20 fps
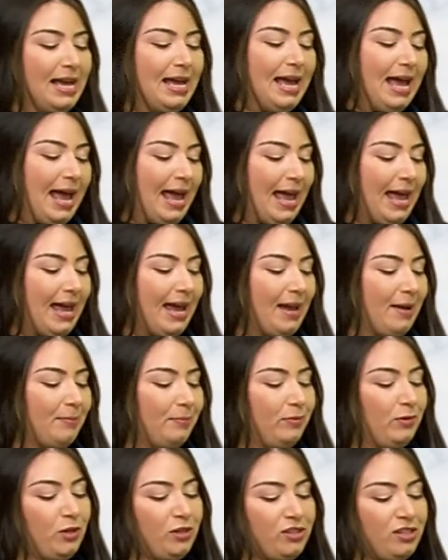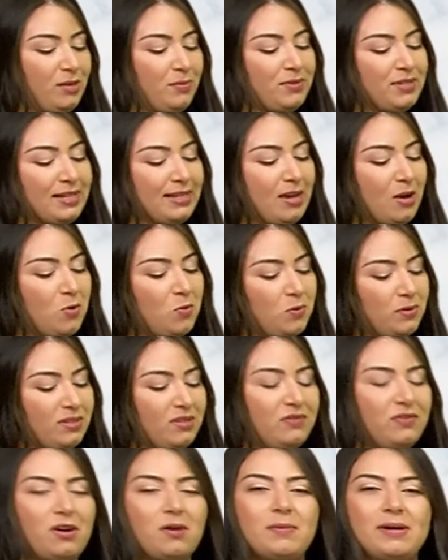É, nós temos aqui algumas
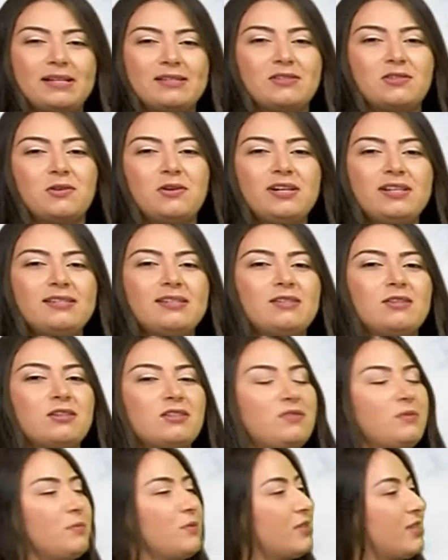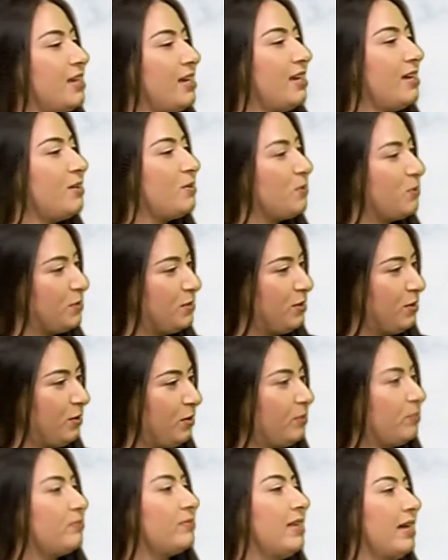informações e nós vimos que o
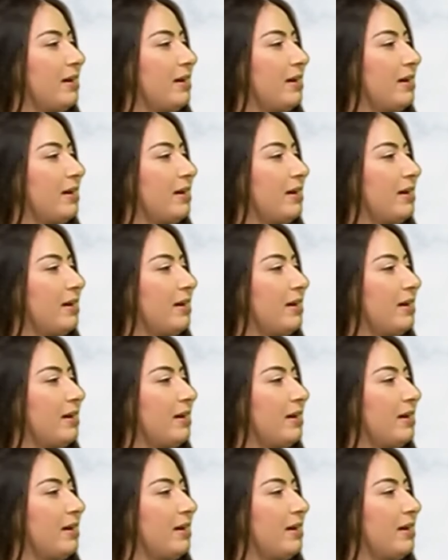senhor né,